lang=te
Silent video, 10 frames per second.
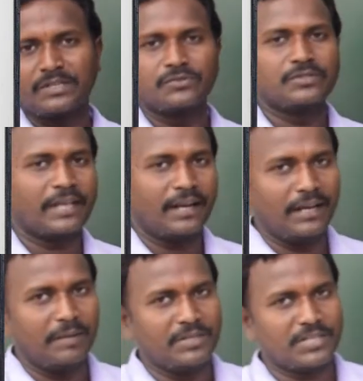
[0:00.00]
చూసారా
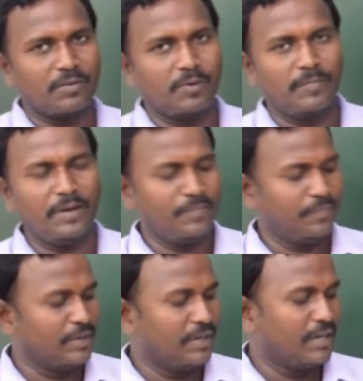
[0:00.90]
ఏమిచ్చారు బొమ్మ
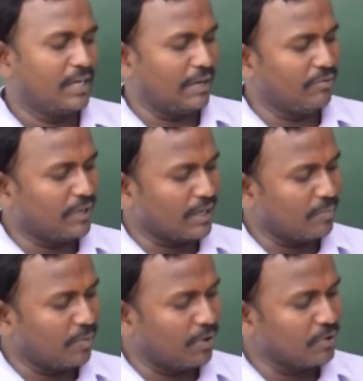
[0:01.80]
ఏముంది అక్కడ
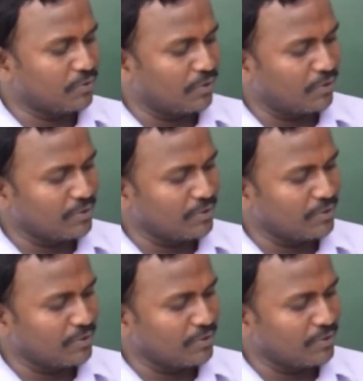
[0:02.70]
బొమ్మలో చూడండి